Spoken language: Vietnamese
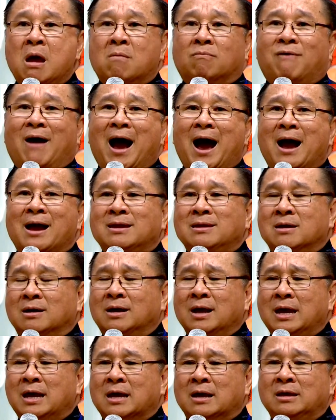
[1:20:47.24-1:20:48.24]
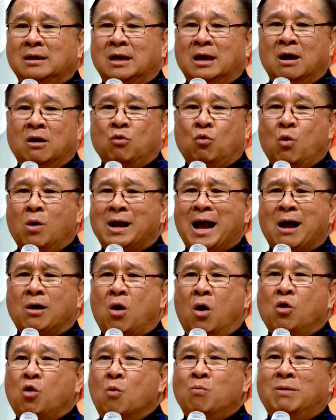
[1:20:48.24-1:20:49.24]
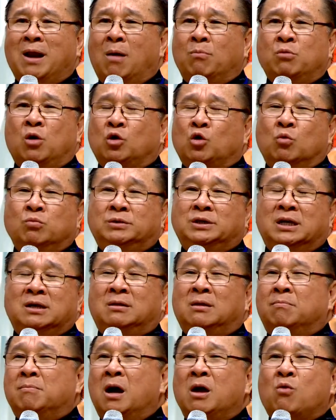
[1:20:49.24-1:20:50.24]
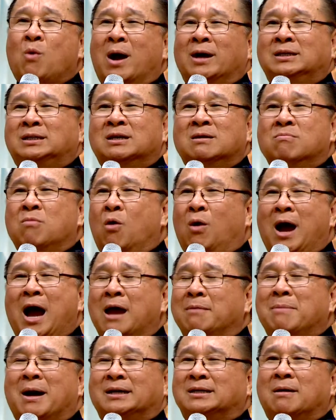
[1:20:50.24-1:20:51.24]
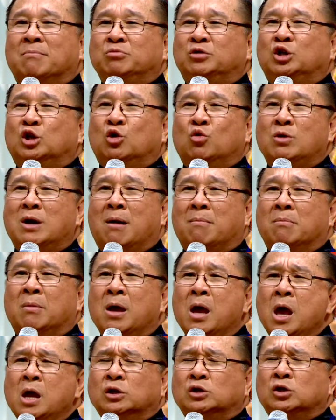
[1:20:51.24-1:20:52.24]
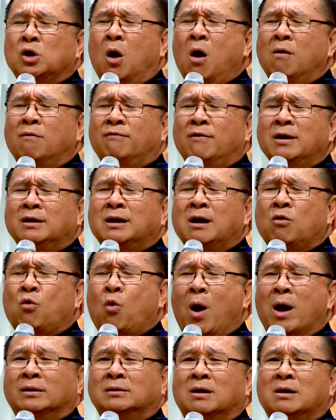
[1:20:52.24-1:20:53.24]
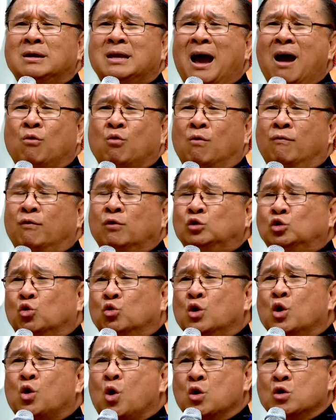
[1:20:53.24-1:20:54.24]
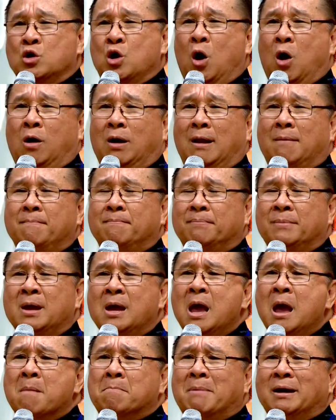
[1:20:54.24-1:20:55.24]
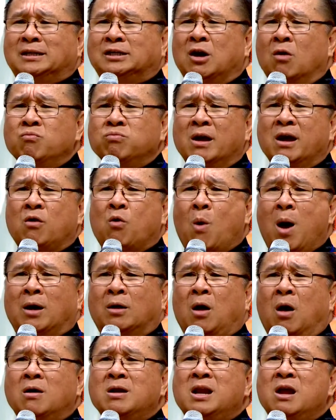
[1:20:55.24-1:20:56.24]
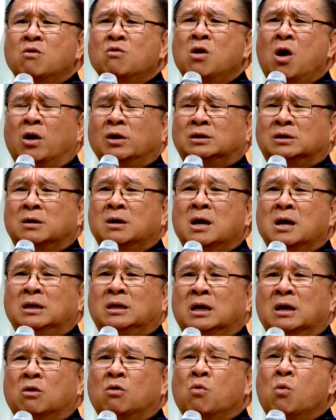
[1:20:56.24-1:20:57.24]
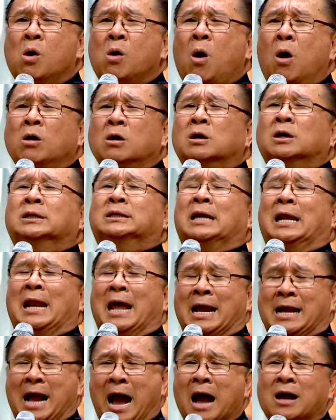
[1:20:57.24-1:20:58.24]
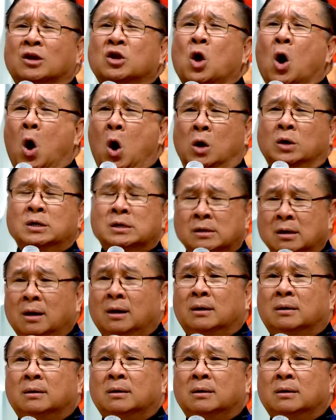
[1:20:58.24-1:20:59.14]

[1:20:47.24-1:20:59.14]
Và những cái hiện diện của các con khủng long nó cũng chỉ mới khoảng chừng một, hai, ba trăm triệu năm. So với cái khoảng thời gian của vũ trụ nó còn nhỏ lắm. Mà trong cái khoảng đó nếu nói sự hiện diện của con người thì lại càng nhỏ nữa.